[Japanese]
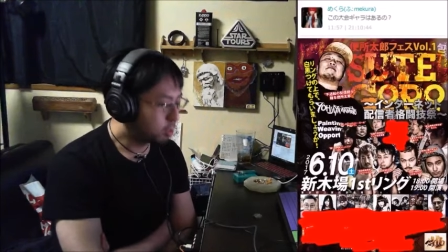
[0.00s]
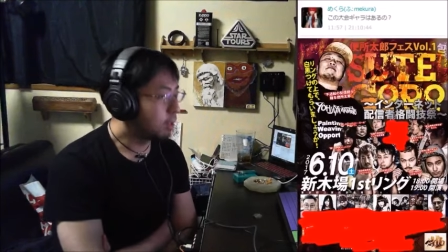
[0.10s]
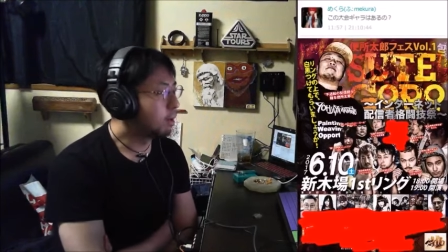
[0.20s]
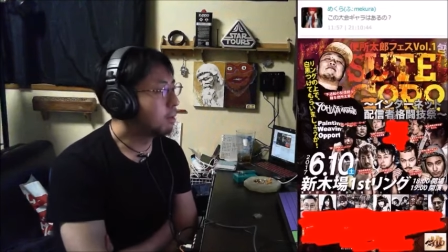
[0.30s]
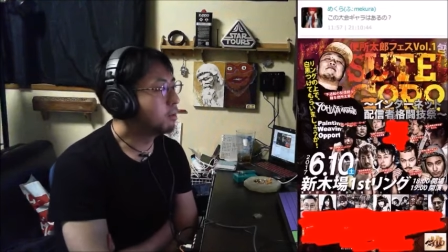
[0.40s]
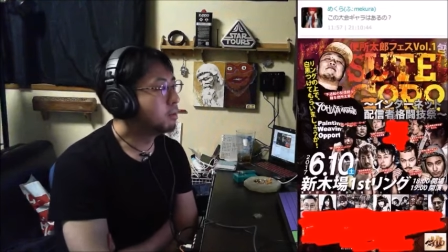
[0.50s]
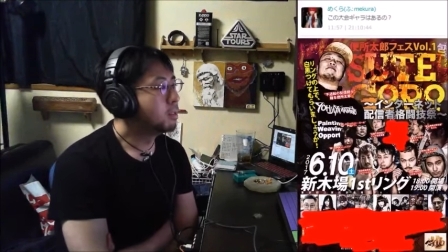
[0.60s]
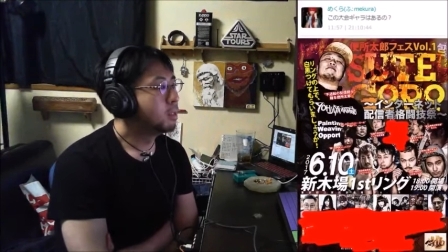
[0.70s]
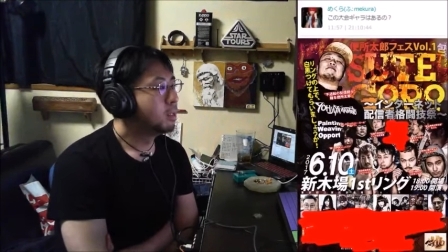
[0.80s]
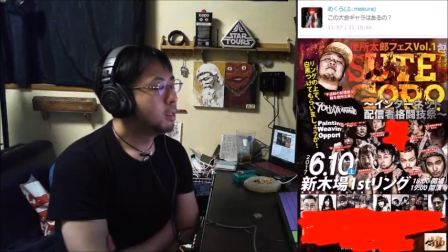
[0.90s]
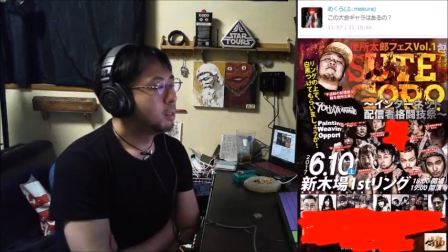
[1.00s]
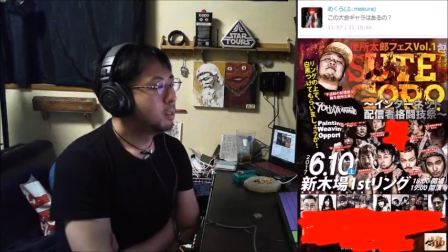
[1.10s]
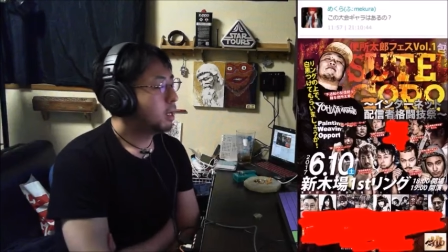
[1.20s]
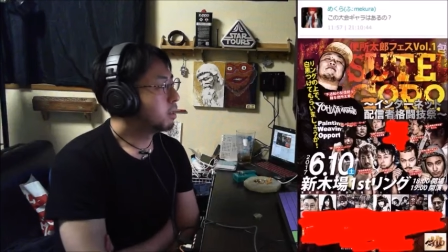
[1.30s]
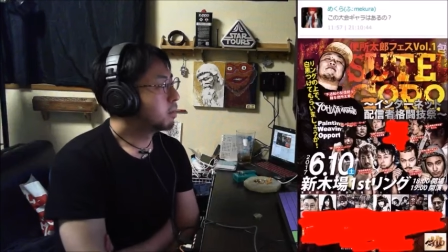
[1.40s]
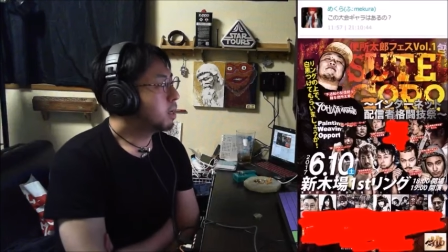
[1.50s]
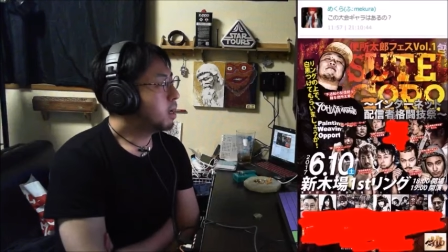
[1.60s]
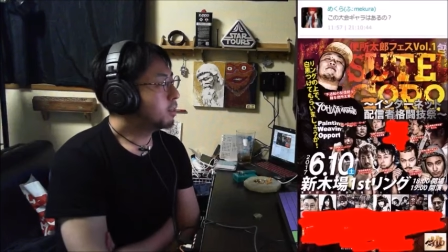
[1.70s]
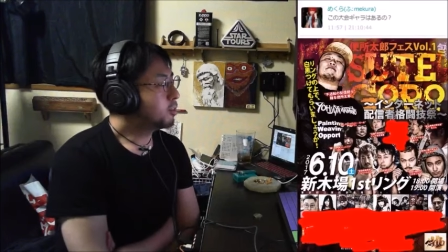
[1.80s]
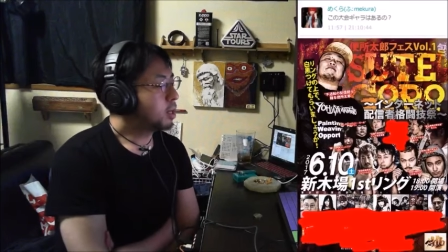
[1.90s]
あの、契約書書いてるから。
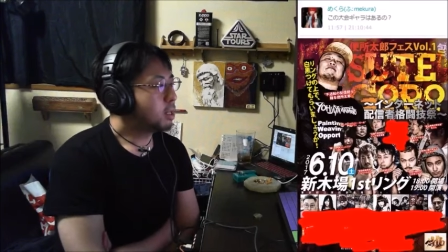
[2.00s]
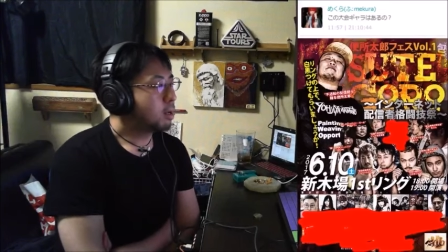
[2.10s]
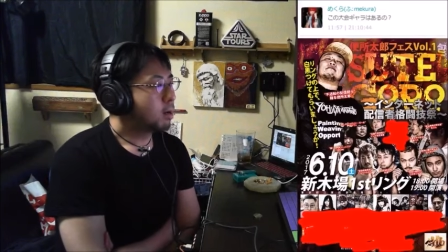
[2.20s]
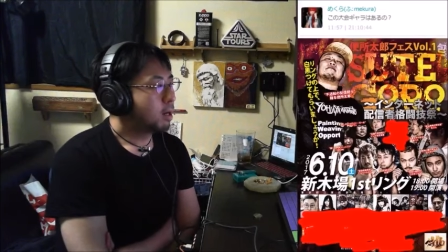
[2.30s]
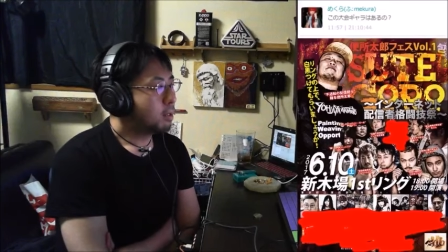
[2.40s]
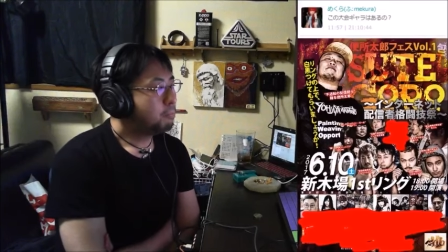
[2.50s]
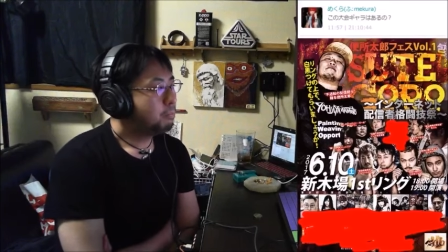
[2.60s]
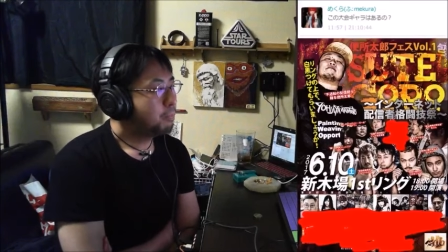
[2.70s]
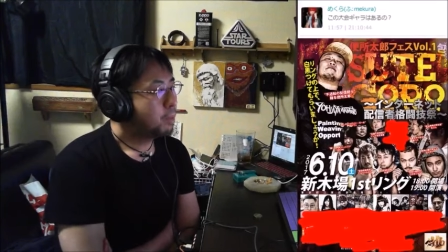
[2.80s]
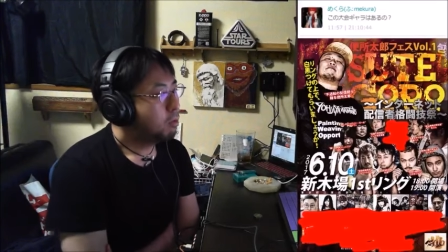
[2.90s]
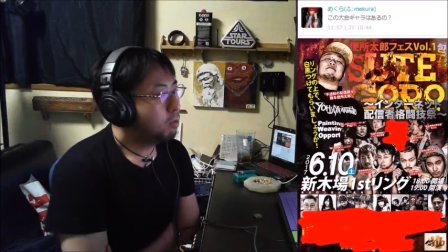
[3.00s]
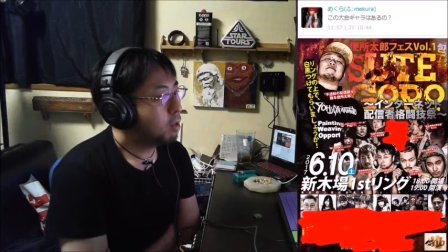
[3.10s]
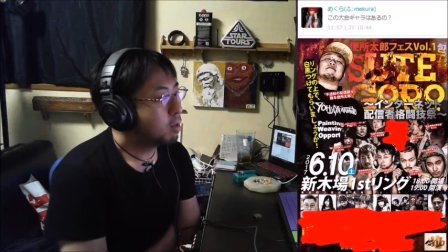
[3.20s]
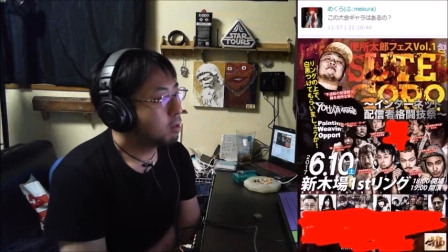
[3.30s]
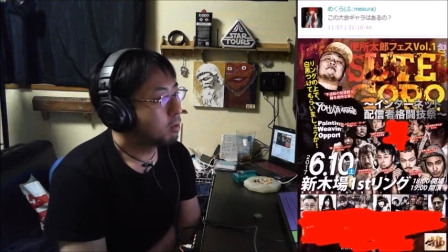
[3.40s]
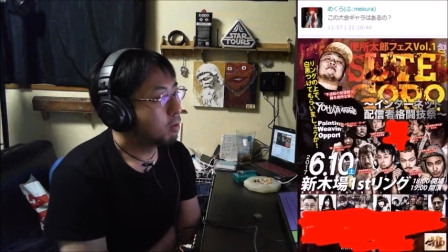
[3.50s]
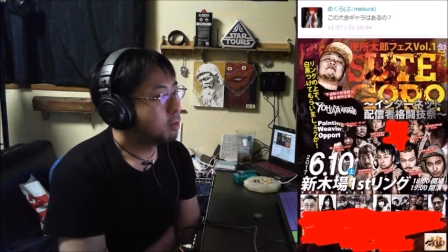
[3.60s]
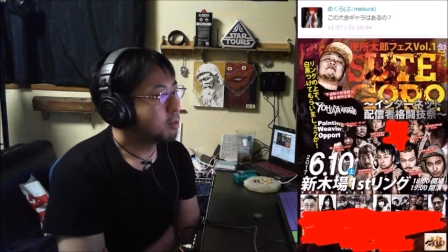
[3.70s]
ドレさんとロハコさんを引き合わせるんだ。